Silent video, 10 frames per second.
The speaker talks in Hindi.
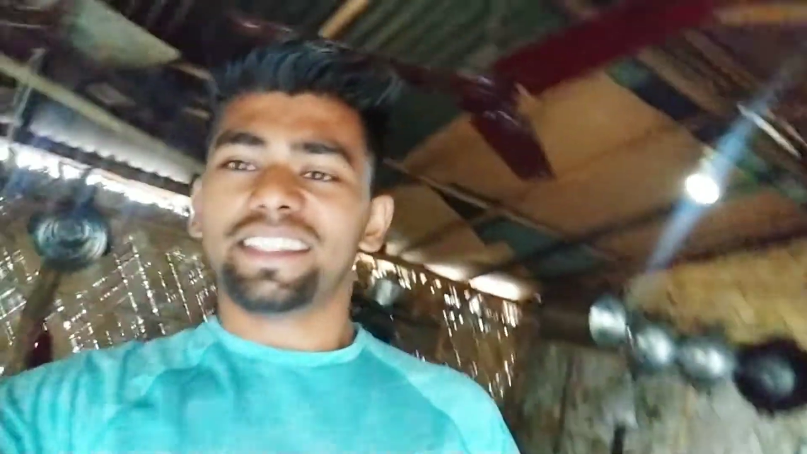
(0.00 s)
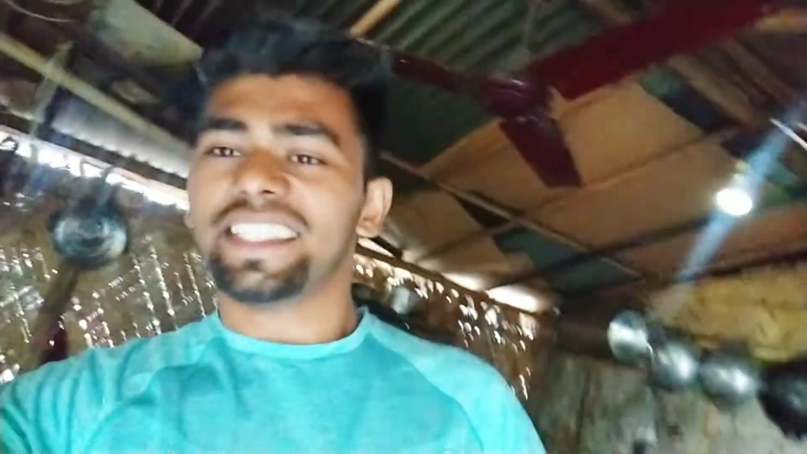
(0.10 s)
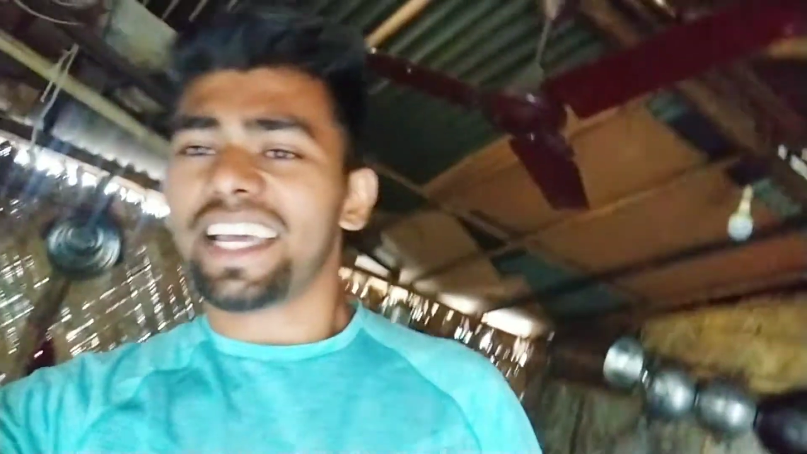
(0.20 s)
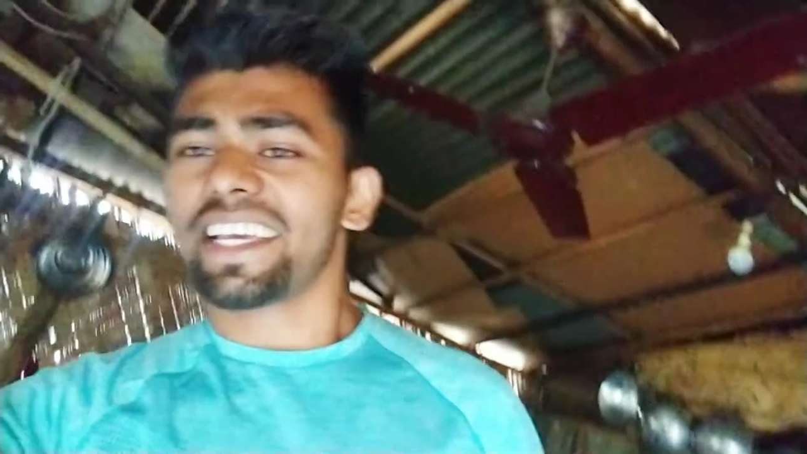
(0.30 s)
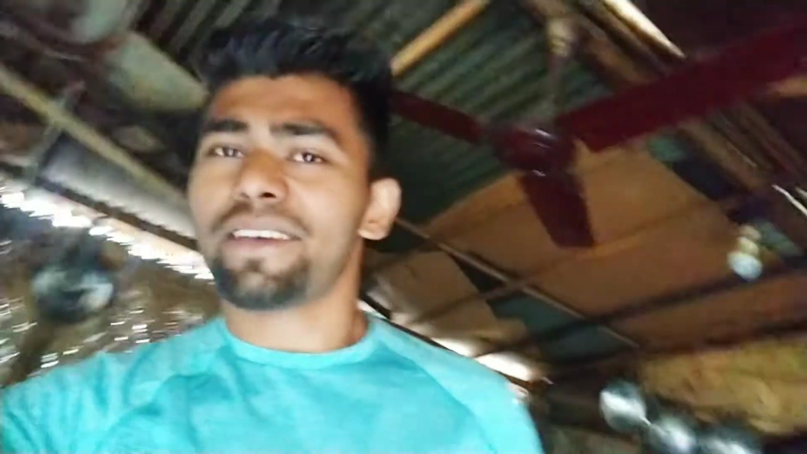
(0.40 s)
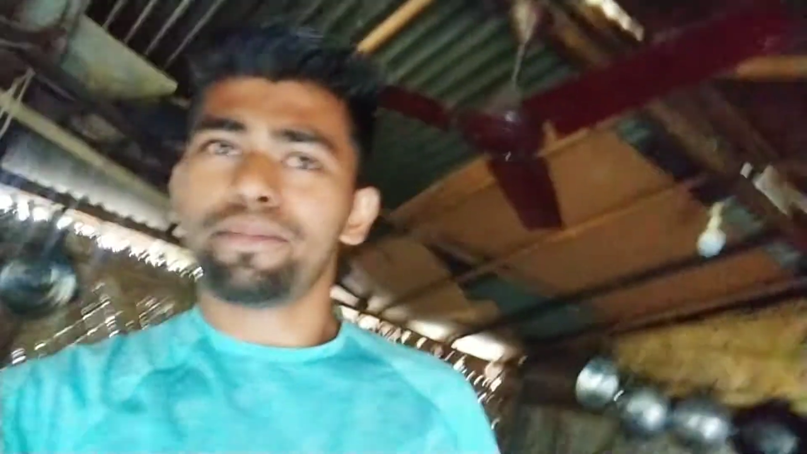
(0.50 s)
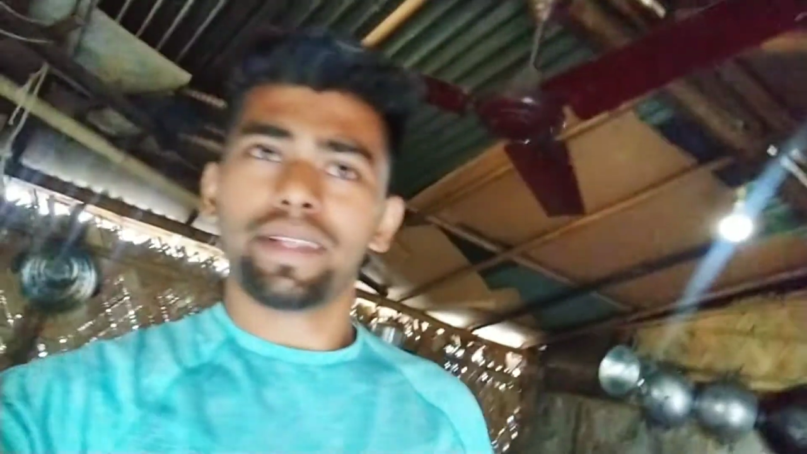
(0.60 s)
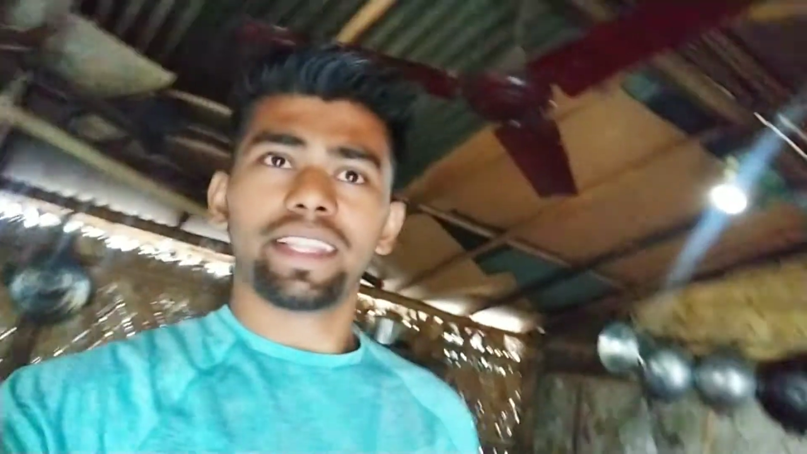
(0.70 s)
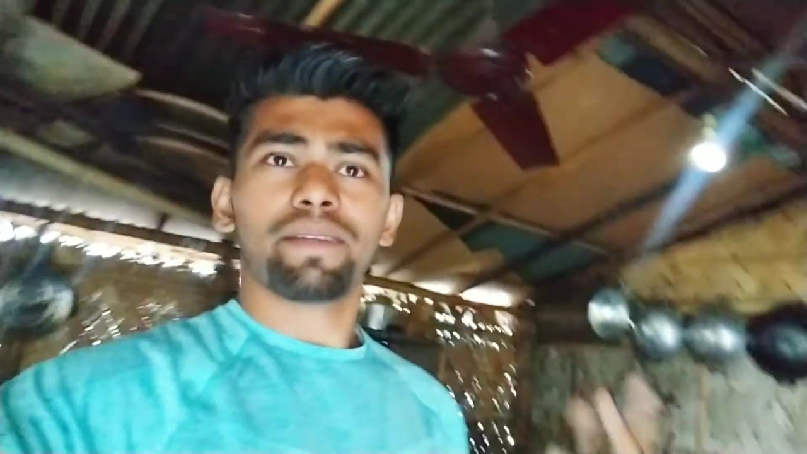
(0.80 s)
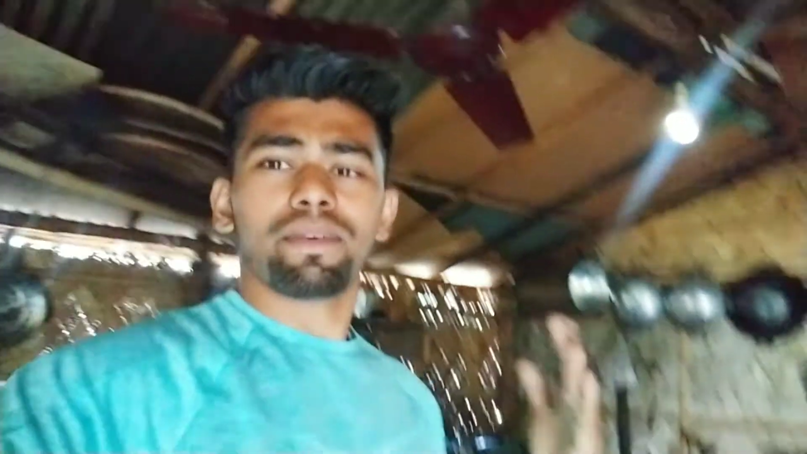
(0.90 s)
जाएंगे
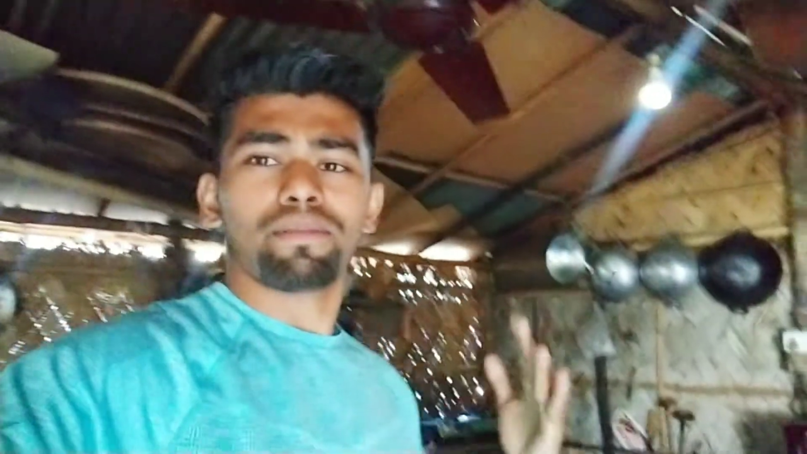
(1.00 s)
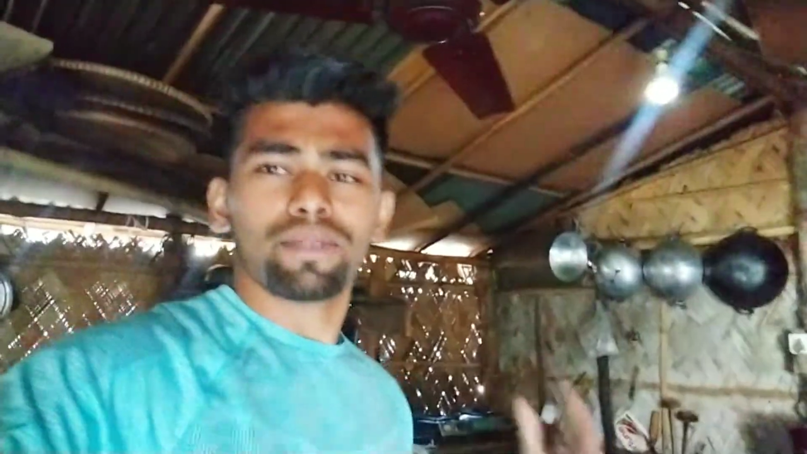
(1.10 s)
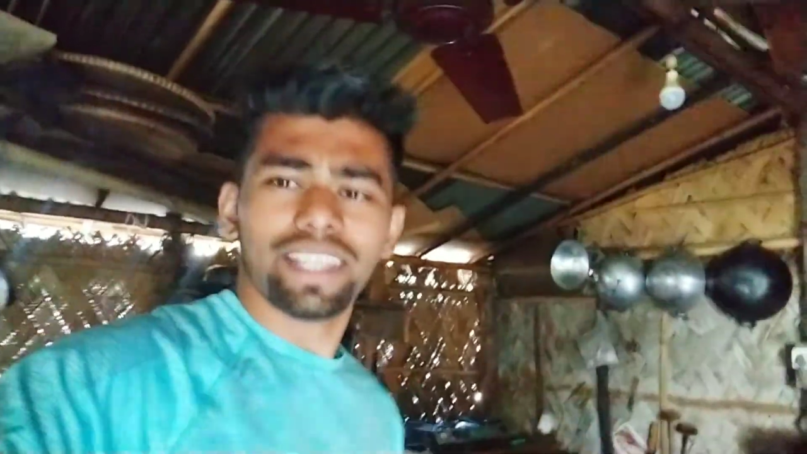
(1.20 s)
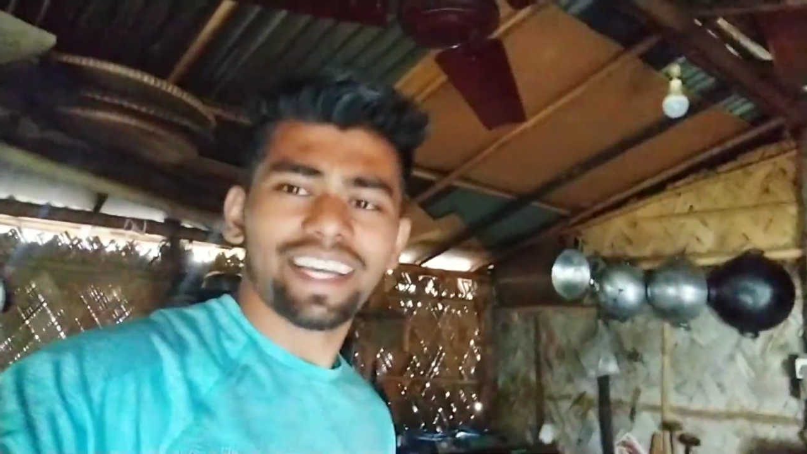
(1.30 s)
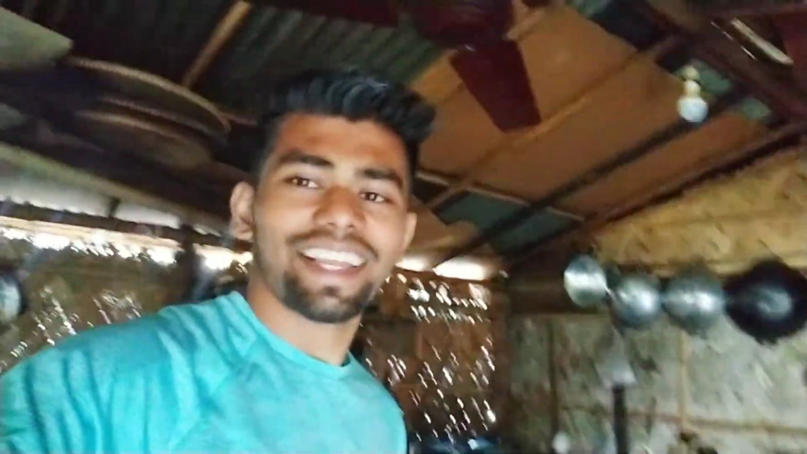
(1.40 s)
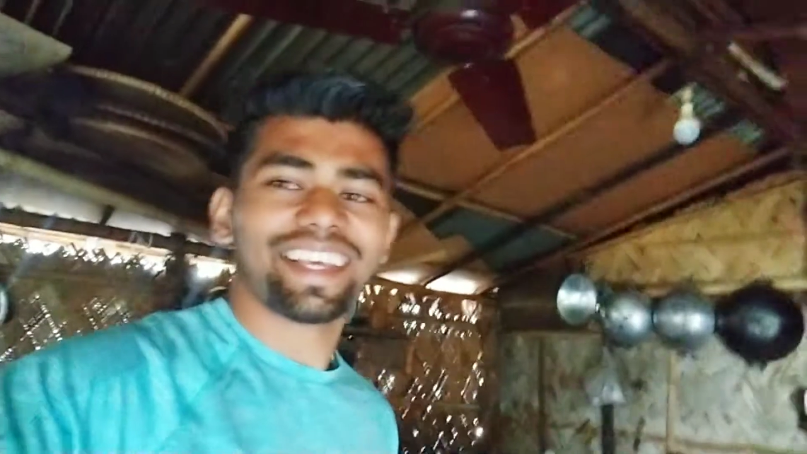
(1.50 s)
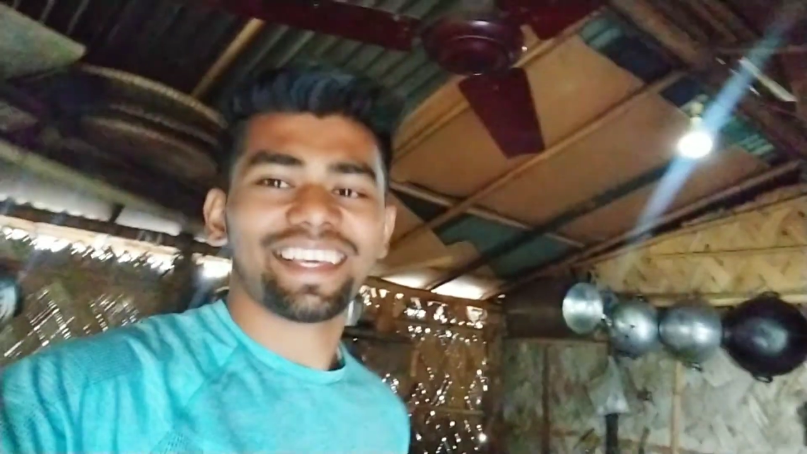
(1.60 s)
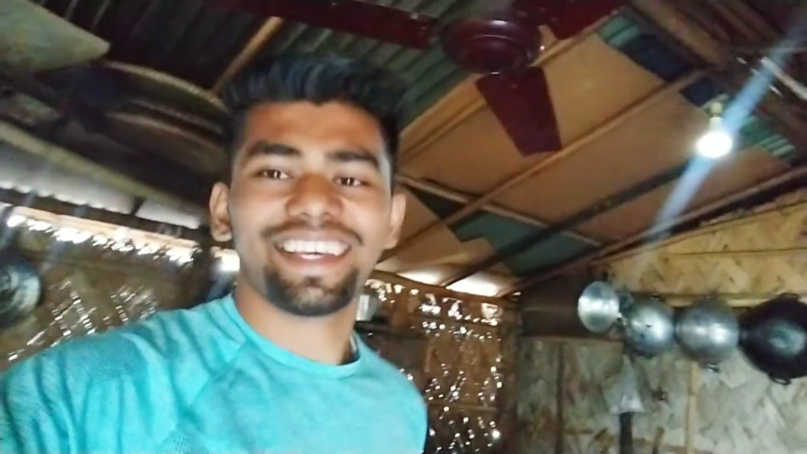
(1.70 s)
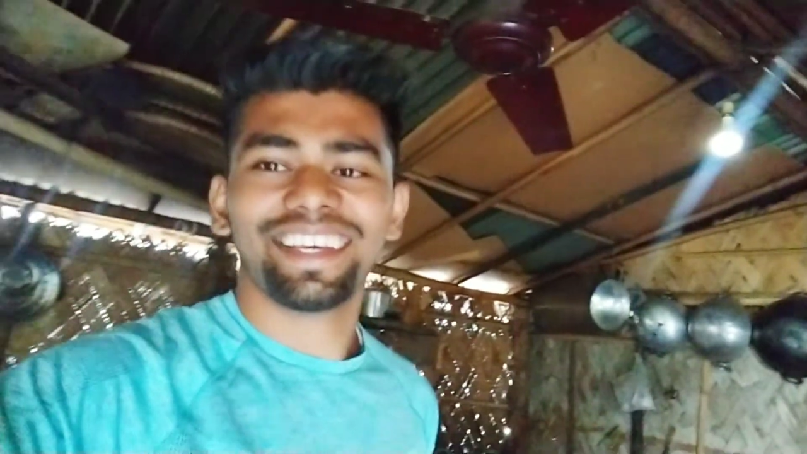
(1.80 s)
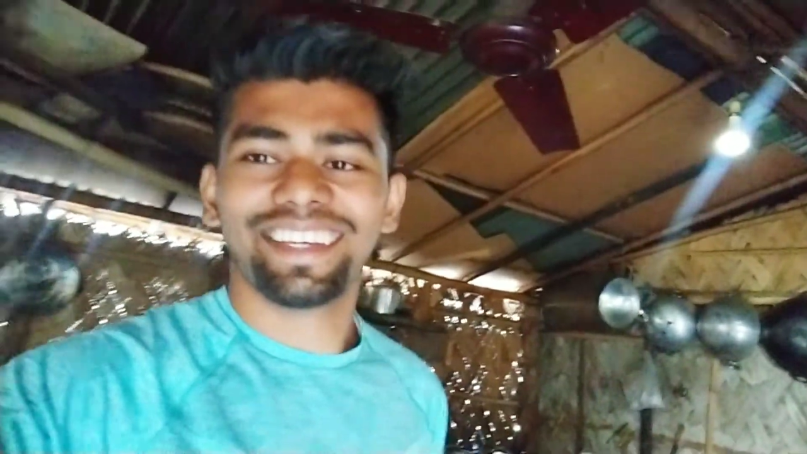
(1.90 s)
मंदिर में पूजा
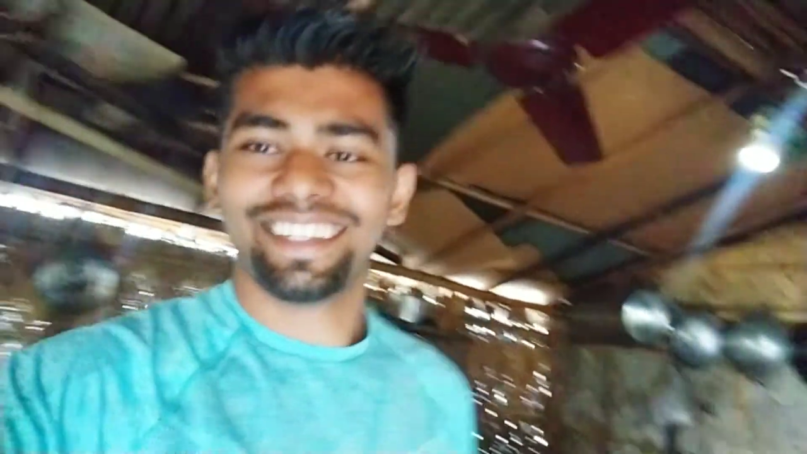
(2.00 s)
करेंगे